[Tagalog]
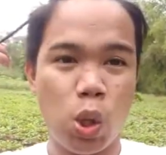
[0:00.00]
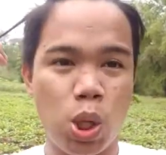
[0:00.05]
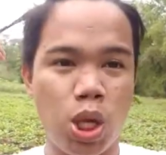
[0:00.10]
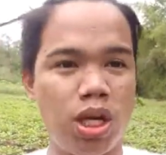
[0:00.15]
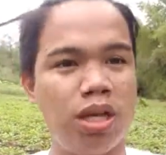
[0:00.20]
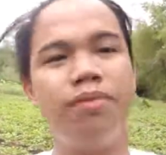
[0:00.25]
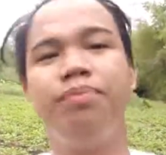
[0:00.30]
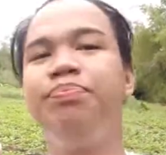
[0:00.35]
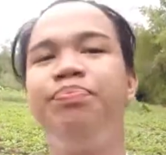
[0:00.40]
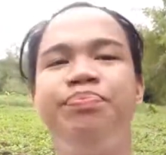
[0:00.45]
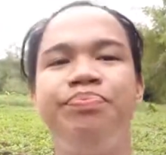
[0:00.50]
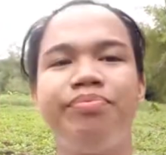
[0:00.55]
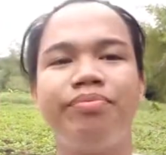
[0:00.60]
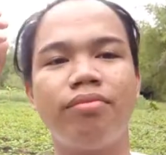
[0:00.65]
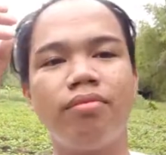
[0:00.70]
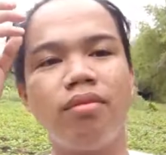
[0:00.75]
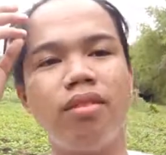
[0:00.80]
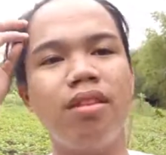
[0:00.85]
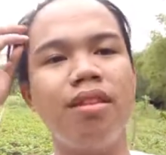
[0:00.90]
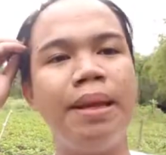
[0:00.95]
ano
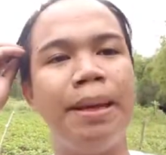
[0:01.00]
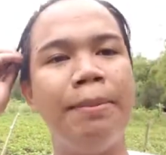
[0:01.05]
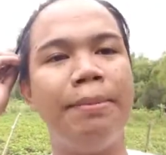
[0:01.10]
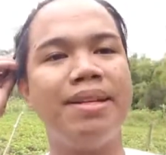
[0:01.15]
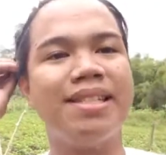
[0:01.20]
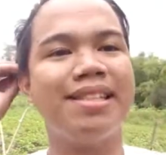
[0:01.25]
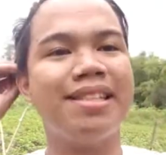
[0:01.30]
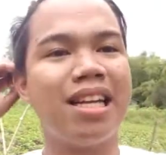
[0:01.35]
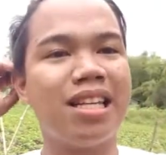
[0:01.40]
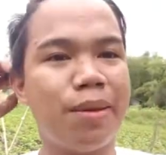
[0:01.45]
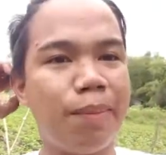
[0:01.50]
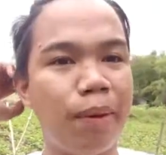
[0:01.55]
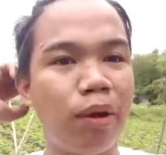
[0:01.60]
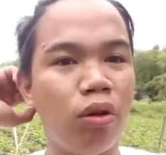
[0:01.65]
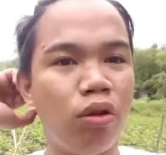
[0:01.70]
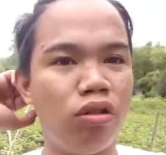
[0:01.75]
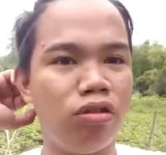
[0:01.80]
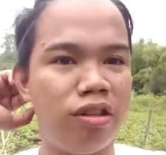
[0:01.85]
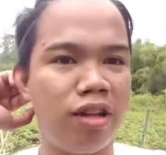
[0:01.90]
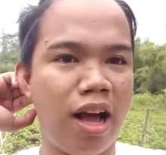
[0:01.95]
basta sa
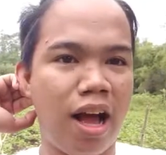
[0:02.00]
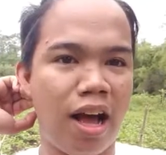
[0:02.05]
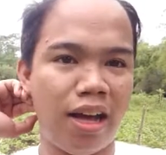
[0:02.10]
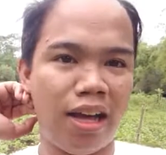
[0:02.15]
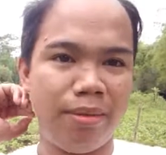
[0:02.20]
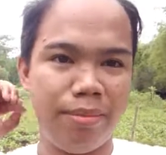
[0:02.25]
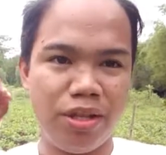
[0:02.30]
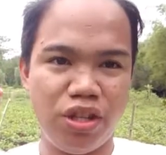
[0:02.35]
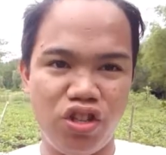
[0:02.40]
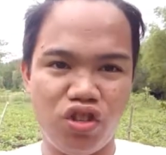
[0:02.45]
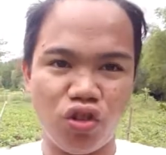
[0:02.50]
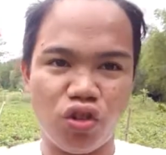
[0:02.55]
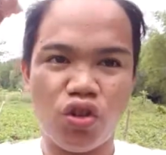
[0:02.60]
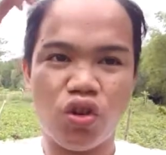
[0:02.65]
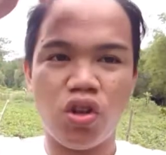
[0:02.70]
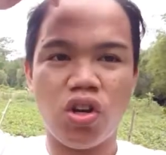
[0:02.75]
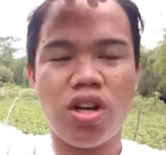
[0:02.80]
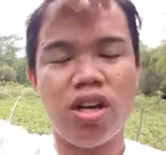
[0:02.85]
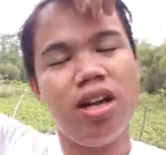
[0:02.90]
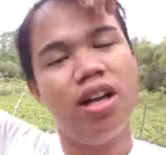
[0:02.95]
panood ng aking
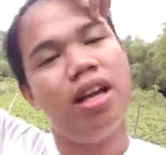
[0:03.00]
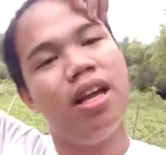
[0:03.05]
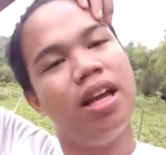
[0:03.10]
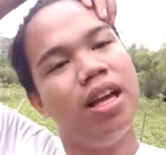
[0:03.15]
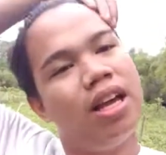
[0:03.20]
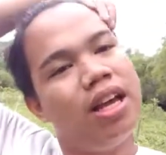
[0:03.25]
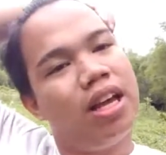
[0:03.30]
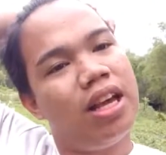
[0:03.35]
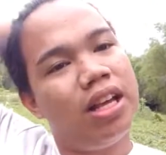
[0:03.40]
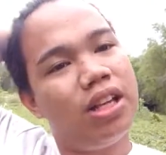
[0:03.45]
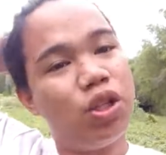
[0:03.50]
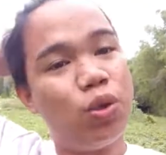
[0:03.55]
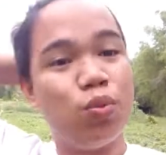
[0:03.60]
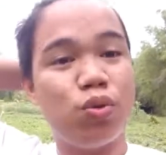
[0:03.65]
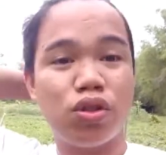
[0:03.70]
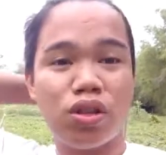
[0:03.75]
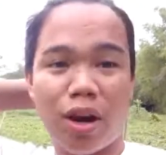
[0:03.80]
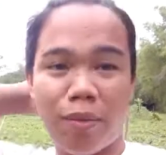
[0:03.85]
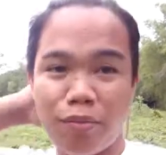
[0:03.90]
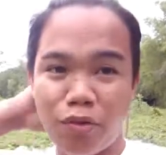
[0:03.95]
video, no?
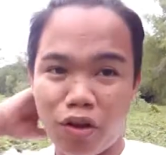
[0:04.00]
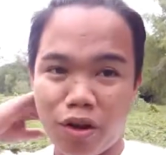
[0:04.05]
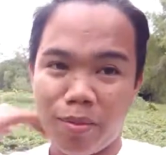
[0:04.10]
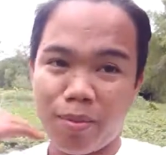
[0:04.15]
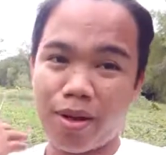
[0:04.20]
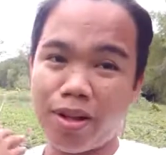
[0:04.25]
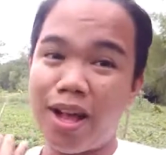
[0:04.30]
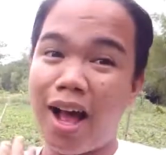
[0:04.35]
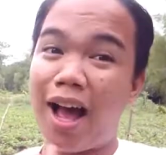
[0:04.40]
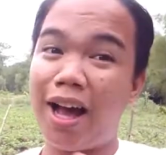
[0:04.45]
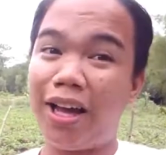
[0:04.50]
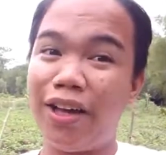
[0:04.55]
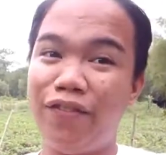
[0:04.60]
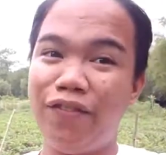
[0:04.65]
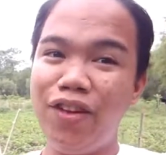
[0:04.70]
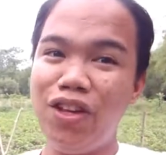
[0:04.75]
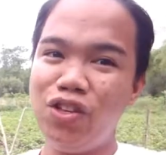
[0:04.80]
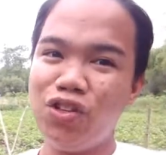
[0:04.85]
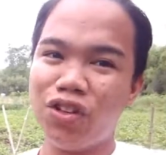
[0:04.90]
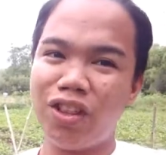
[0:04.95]
Subscribe nyo naman ang
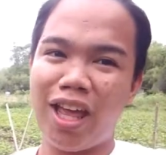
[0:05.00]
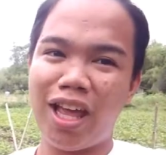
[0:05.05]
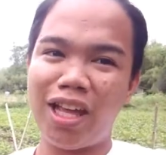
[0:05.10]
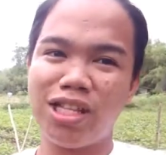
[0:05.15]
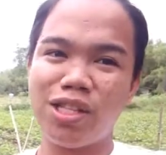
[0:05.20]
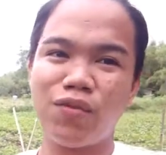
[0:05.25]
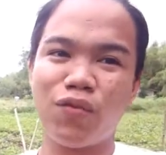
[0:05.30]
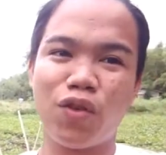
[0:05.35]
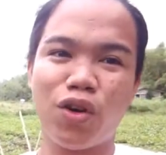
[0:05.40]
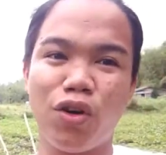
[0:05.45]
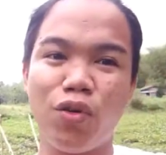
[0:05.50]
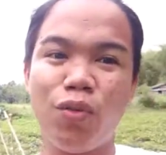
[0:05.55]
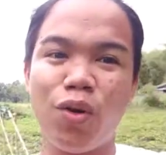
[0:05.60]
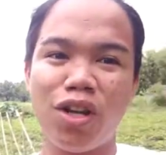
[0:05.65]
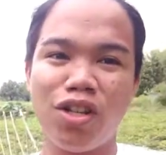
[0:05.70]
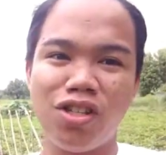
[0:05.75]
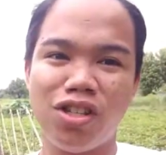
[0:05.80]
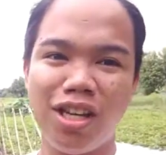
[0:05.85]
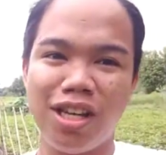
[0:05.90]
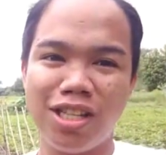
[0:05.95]
aking video. Thanks for
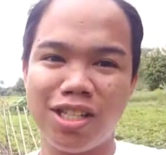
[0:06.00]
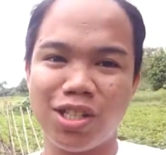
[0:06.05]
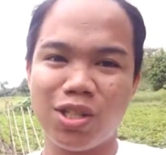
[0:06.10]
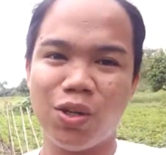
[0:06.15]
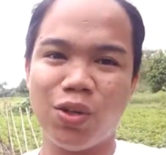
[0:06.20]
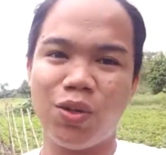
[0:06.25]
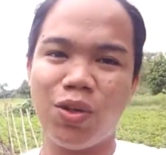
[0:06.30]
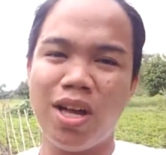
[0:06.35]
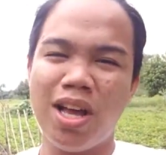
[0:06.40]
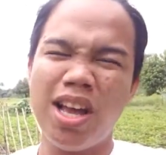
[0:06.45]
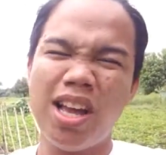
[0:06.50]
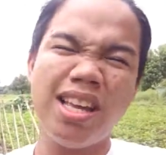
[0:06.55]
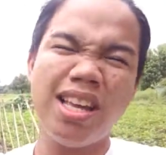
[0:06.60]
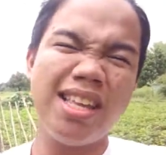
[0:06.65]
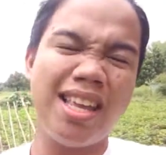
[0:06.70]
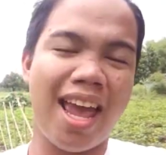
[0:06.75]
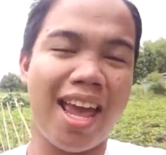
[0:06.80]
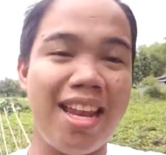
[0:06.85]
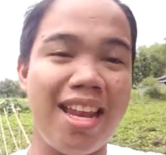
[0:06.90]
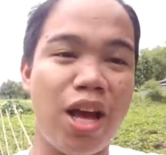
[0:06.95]
watching. So,
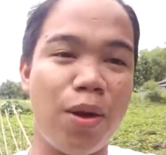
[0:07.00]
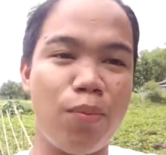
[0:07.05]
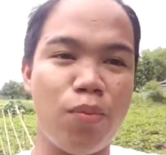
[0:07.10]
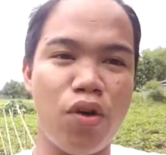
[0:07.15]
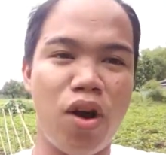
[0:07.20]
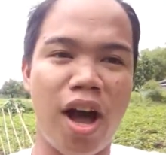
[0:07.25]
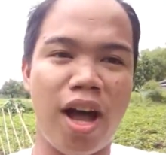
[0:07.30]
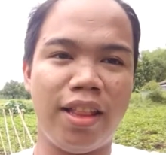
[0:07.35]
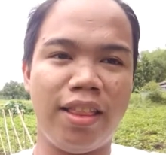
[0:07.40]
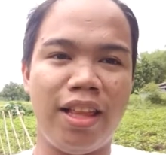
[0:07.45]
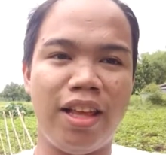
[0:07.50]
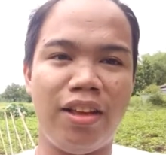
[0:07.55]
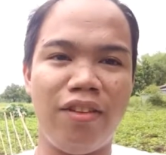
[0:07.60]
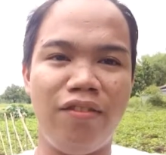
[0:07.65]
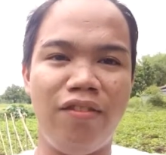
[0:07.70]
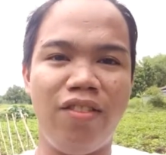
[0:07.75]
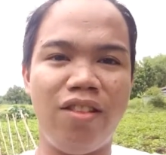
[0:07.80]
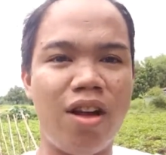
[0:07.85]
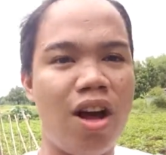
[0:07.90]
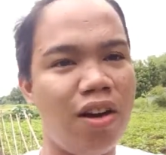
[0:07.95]
yan lang po
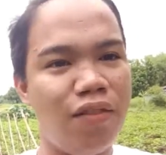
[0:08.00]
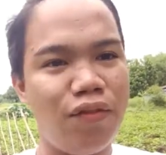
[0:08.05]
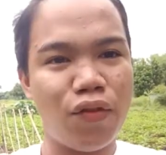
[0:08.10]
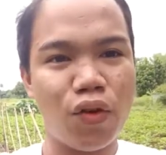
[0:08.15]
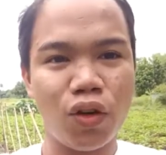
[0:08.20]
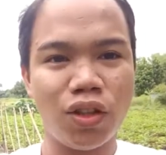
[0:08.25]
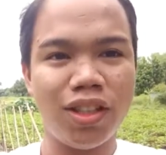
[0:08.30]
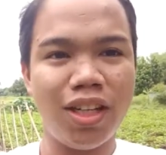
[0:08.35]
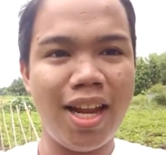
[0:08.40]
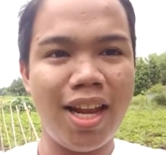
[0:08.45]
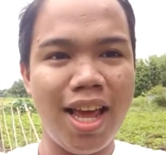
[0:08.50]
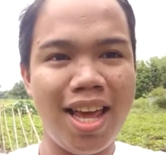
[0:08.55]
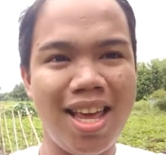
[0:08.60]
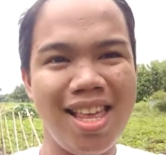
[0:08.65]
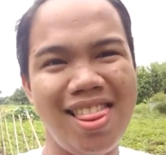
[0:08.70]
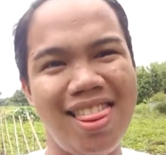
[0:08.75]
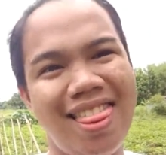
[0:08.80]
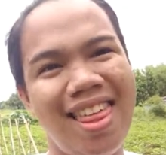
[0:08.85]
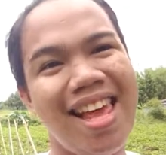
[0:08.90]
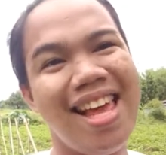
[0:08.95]
ating vlog for
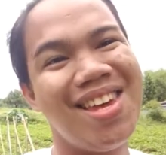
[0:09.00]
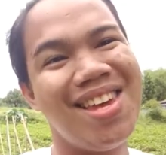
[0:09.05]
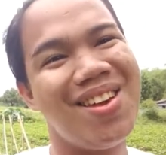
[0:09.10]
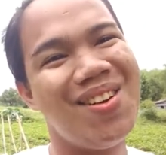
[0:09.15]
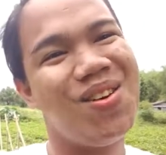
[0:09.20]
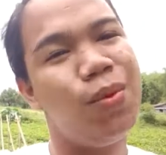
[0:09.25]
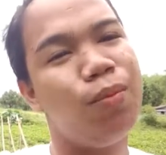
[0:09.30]
today. Thank